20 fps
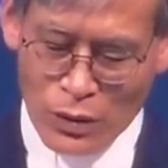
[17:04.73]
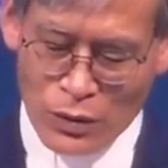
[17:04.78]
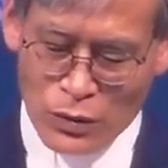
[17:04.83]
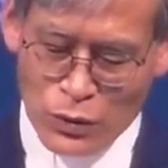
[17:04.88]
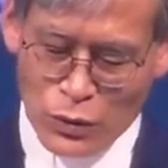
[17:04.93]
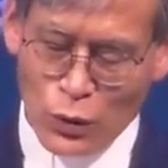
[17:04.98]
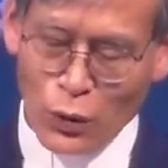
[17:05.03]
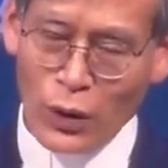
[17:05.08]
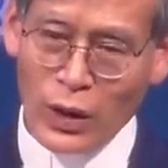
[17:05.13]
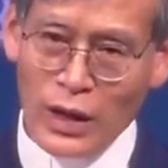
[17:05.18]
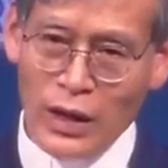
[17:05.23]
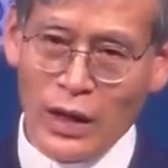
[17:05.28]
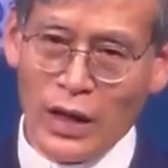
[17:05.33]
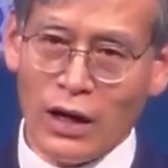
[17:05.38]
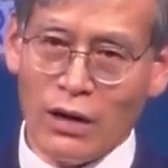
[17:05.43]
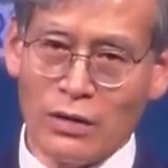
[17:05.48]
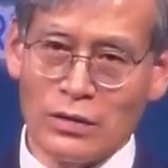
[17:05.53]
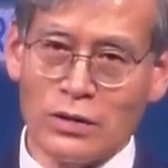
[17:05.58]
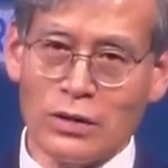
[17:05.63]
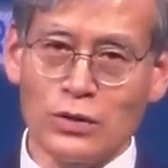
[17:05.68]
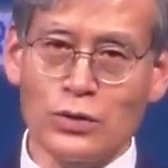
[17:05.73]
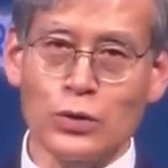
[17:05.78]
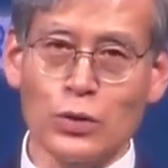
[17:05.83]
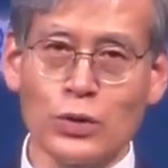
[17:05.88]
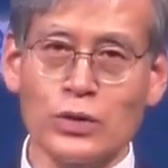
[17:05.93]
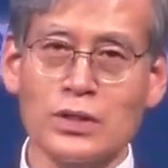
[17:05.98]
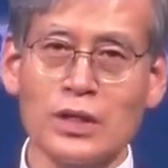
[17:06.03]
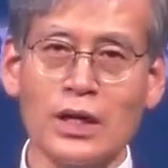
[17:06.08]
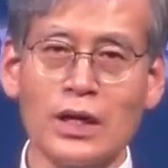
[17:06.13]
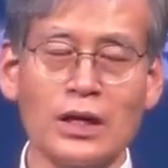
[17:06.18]
노예가 어떤
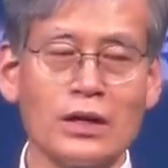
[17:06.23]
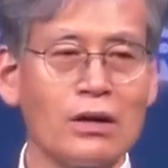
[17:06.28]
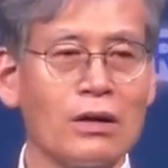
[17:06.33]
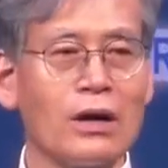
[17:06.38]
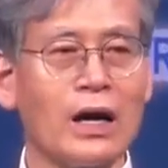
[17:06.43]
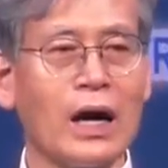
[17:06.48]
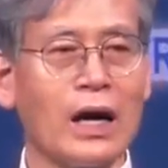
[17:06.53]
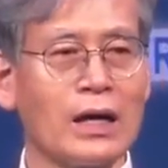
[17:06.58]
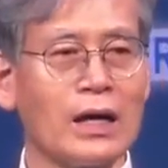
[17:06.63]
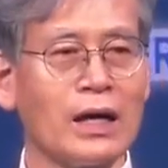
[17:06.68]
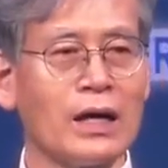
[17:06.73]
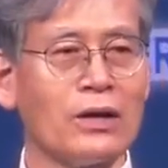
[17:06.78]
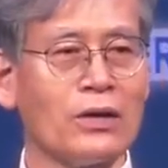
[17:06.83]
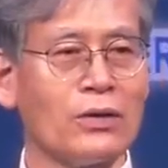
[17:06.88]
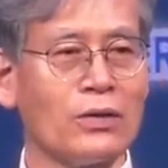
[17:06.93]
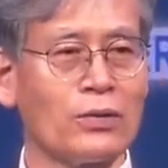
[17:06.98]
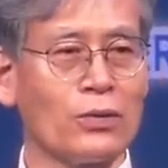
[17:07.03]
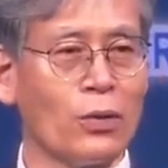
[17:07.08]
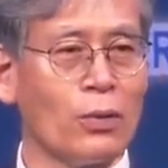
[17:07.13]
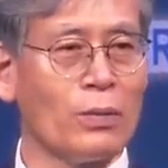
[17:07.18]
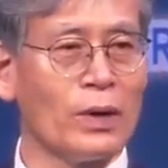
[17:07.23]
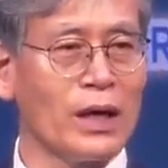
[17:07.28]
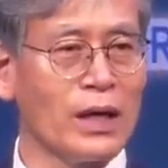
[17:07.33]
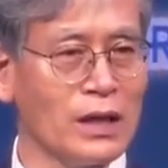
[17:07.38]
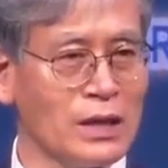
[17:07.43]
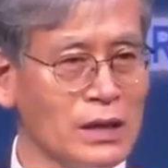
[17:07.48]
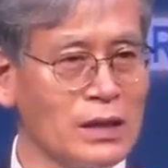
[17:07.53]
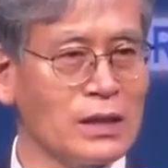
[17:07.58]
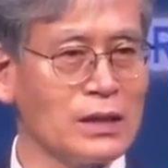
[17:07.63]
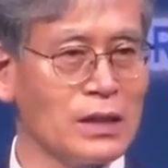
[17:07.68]
존재라는 걸 알아요.
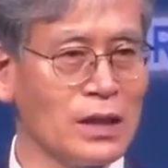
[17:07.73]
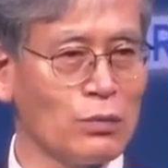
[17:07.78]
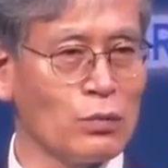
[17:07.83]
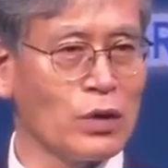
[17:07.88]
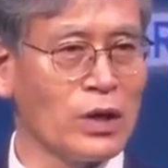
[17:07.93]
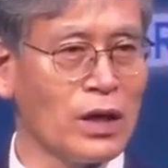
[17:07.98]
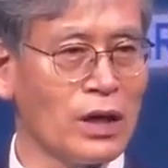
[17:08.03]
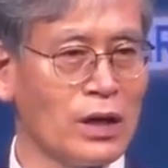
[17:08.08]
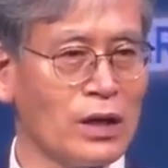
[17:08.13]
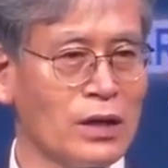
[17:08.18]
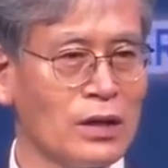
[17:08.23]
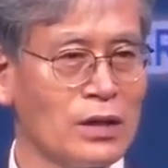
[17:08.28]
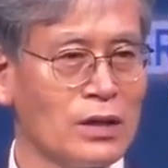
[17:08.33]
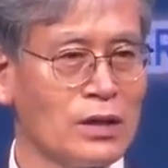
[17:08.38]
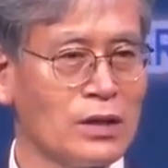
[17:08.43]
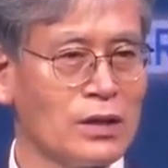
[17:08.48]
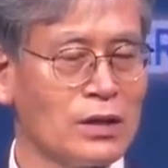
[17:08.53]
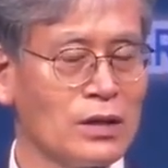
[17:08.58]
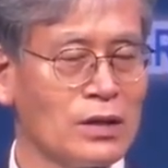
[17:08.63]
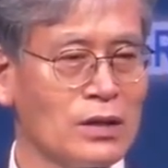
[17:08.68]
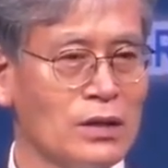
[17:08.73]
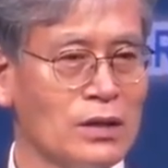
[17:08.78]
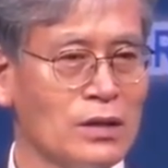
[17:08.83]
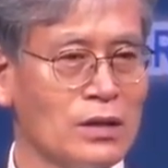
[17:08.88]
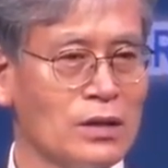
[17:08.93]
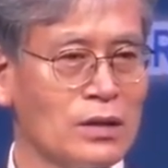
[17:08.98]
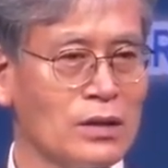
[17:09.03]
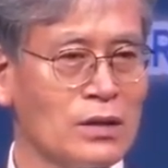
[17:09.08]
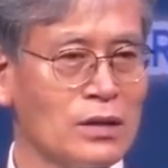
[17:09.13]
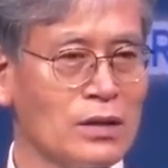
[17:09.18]
로마에 있기 때문에.
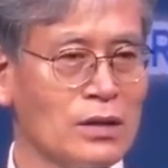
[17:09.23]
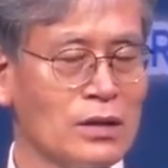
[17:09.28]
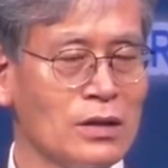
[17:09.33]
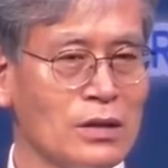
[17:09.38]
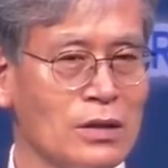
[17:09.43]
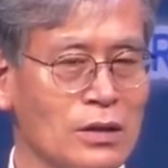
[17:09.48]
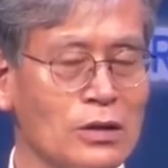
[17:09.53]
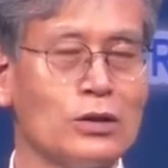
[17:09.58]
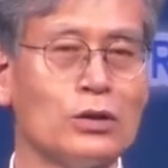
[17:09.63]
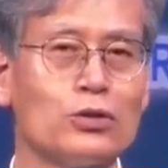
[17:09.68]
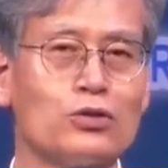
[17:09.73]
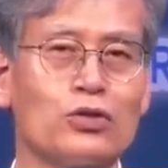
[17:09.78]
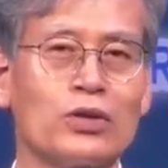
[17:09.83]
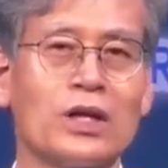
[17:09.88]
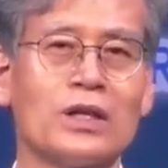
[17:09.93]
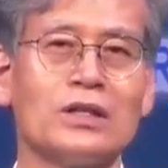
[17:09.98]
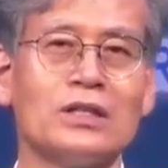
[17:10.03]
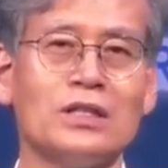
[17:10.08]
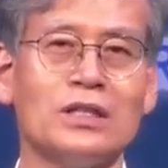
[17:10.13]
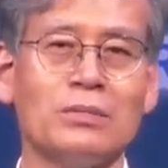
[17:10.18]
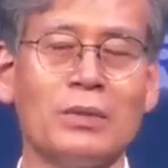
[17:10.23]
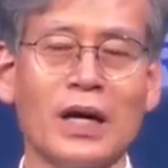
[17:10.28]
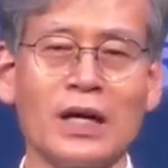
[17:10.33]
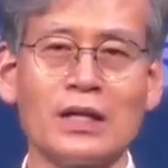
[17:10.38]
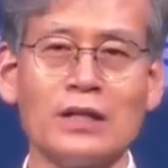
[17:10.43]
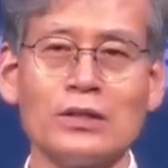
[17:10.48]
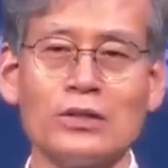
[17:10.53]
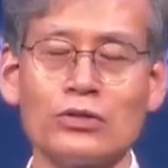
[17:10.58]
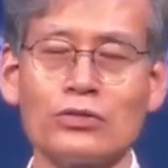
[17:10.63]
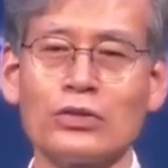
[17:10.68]
그들 중에는
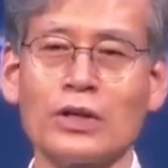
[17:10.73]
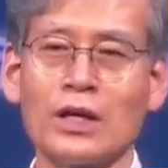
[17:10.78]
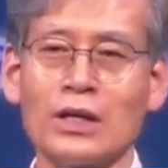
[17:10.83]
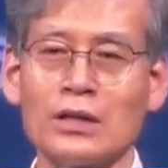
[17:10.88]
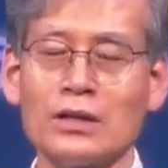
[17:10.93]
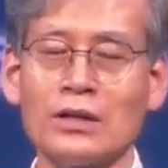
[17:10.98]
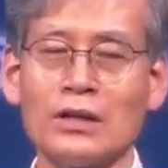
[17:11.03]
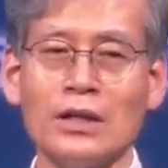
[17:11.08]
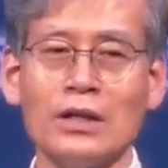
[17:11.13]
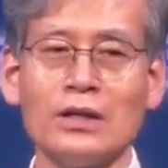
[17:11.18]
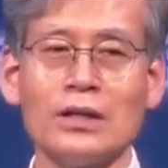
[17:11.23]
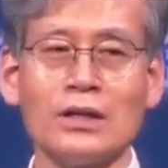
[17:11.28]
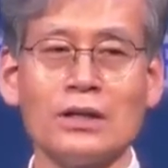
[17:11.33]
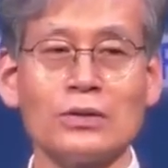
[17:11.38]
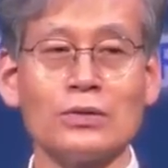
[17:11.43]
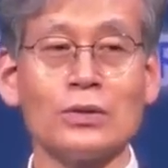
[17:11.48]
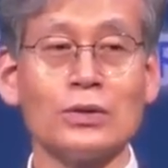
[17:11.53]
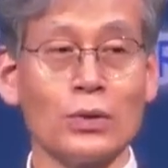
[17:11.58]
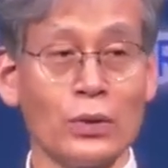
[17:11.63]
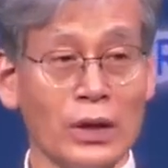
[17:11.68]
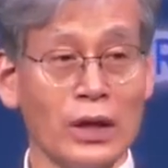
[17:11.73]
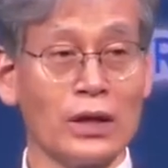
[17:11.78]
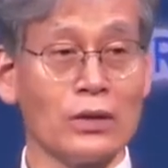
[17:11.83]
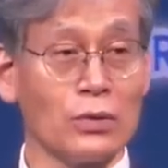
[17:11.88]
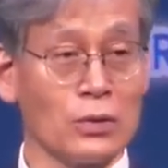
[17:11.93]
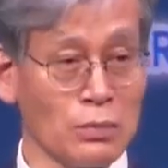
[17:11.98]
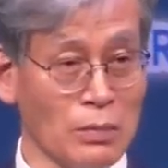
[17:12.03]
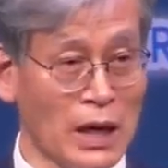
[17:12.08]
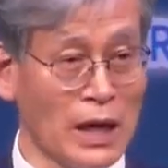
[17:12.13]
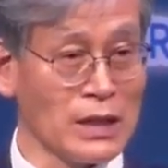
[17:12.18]
이방인 중에는 또
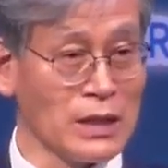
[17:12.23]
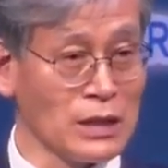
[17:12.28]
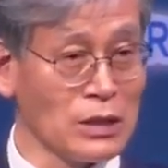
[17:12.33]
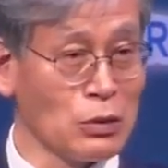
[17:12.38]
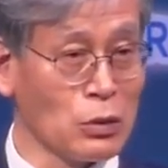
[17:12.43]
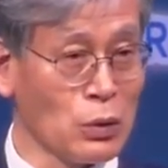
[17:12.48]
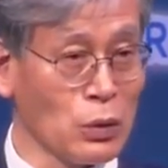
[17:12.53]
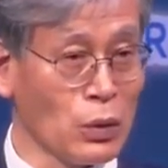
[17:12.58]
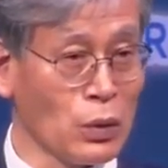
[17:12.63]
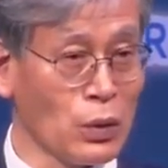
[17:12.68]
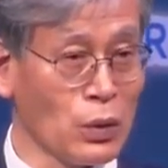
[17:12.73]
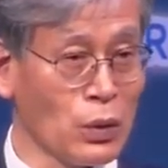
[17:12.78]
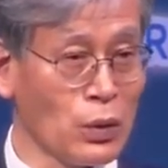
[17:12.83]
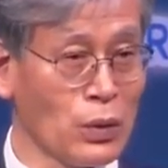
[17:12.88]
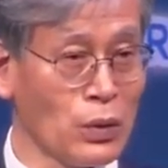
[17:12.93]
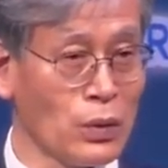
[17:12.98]
노예도 많이 있고.